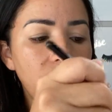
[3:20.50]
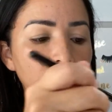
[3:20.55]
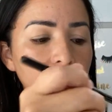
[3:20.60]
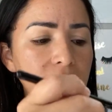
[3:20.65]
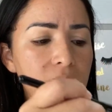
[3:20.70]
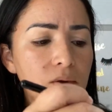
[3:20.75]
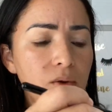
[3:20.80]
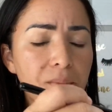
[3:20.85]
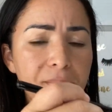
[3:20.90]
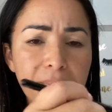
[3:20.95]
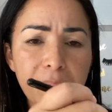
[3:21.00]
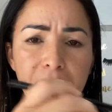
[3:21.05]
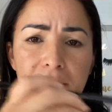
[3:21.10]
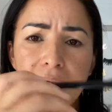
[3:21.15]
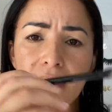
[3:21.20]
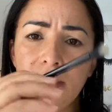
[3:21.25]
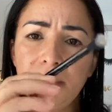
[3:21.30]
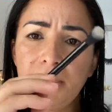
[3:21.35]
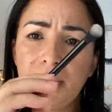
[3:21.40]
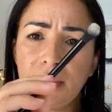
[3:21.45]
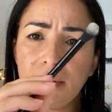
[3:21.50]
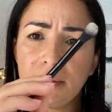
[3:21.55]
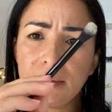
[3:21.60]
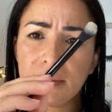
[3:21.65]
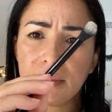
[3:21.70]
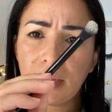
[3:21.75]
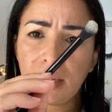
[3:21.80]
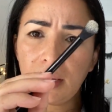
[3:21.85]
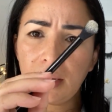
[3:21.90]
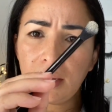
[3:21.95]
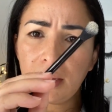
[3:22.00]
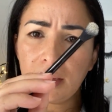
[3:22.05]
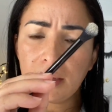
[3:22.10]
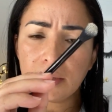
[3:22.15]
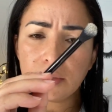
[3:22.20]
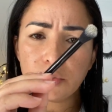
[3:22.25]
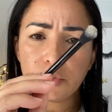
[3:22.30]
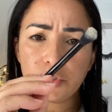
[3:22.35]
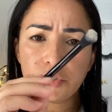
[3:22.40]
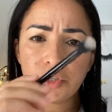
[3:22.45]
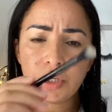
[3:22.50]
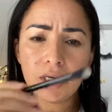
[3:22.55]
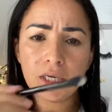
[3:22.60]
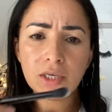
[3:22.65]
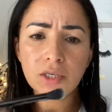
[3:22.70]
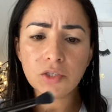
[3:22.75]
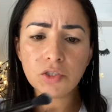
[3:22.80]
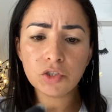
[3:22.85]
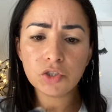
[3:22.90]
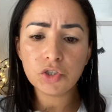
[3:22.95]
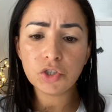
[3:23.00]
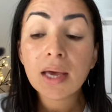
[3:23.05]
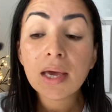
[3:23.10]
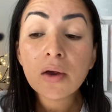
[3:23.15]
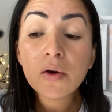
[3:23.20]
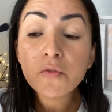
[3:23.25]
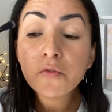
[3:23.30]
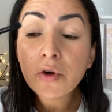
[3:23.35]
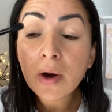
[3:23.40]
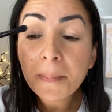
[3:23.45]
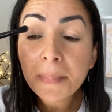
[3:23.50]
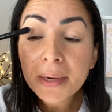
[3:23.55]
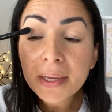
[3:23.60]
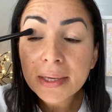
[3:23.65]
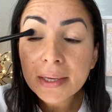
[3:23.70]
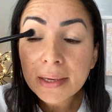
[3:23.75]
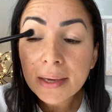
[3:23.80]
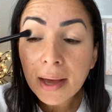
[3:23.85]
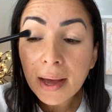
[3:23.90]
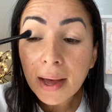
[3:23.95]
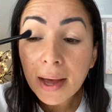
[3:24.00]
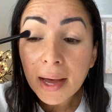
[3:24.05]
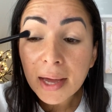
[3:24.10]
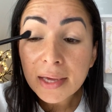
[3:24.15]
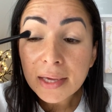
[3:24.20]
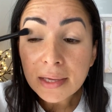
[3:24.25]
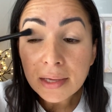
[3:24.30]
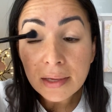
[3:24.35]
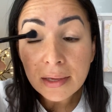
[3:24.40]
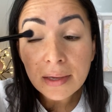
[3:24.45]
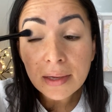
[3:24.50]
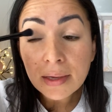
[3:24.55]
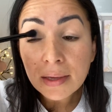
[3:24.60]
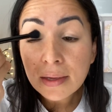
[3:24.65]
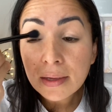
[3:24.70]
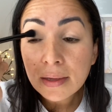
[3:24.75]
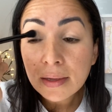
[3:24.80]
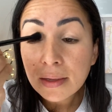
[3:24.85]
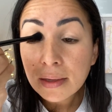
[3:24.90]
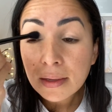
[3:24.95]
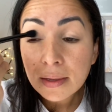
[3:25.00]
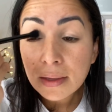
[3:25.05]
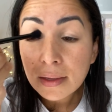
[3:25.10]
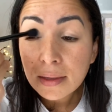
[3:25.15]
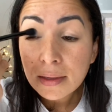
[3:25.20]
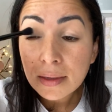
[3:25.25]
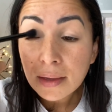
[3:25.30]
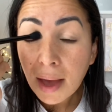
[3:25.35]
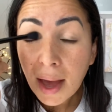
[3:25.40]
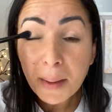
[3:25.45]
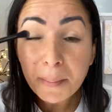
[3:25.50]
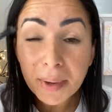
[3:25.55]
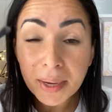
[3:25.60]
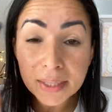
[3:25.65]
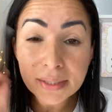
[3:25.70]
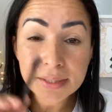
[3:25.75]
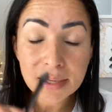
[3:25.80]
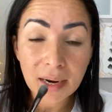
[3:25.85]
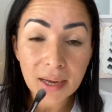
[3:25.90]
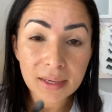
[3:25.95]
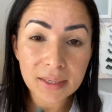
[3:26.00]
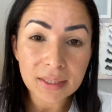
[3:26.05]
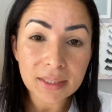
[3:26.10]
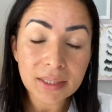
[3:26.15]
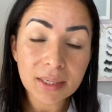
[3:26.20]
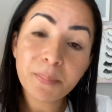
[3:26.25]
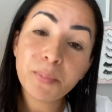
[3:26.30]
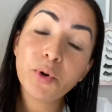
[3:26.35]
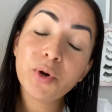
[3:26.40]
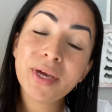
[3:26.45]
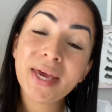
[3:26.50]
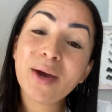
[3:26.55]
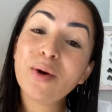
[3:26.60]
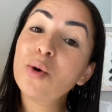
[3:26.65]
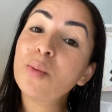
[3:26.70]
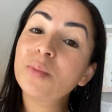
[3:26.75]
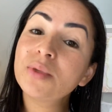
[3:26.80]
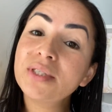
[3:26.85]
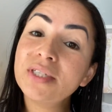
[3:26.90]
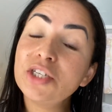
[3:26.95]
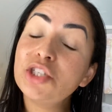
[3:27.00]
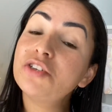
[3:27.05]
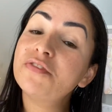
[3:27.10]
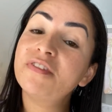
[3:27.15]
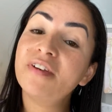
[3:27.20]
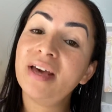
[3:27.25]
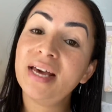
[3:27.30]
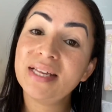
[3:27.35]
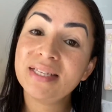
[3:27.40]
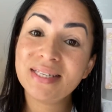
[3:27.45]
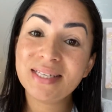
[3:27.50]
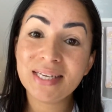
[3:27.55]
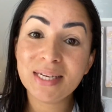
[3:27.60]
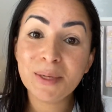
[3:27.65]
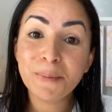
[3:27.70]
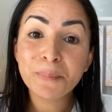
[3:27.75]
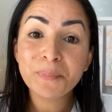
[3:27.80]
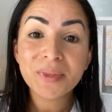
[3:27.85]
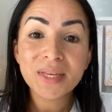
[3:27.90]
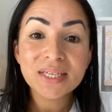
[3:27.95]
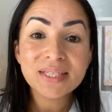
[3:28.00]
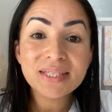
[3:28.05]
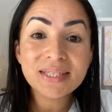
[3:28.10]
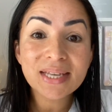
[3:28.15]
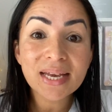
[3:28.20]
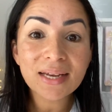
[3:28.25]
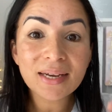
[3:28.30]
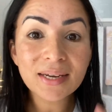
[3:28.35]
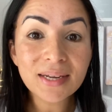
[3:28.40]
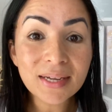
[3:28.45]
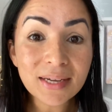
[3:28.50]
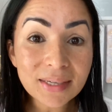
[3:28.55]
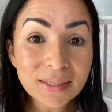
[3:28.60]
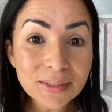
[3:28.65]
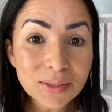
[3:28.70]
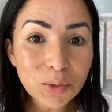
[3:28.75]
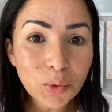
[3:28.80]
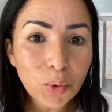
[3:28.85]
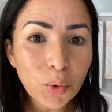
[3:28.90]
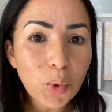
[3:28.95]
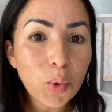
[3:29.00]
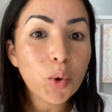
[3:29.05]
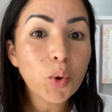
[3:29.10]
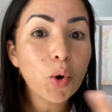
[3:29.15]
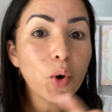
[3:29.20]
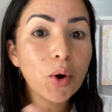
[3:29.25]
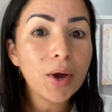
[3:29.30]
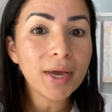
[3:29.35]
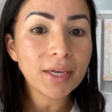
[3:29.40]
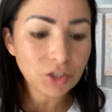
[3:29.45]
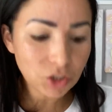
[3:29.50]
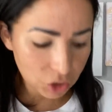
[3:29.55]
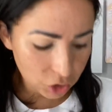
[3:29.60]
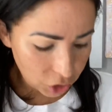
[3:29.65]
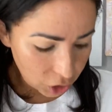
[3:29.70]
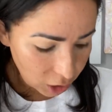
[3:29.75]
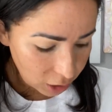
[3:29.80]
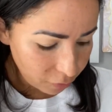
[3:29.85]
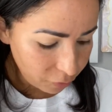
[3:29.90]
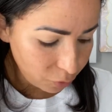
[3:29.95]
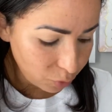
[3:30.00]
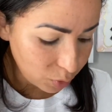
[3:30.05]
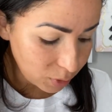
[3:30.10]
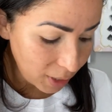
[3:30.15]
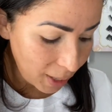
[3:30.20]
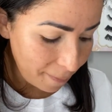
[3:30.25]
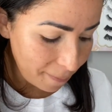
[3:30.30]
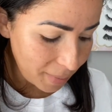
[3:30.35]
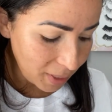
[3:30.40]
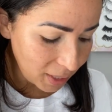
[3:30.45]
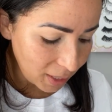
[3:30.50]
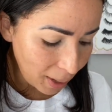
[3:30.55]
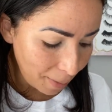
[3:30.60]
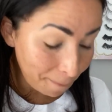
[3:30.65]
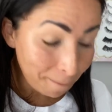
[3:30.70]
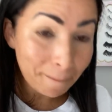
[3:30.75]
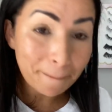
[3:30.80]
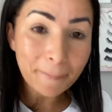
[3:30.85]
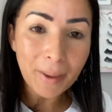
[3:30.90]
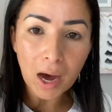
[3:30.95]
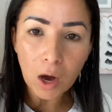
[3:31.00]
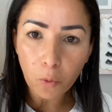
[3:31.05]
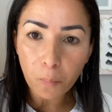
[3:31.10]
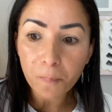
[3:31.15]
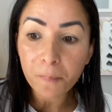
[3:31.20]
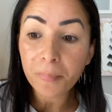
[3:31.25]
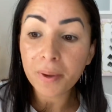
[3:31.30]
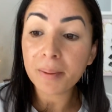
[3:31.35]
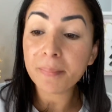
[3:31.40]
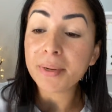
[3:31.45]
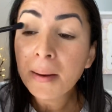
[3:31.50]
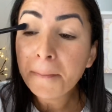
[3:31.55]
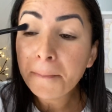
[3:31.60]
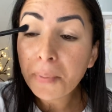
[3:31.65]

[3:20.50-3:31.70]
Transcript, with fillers: Olha como é pigmentado, gente. Eu vou aplicar e a mais clarinha, porque é como se tivesse selando o corretivo na minha pálpebra.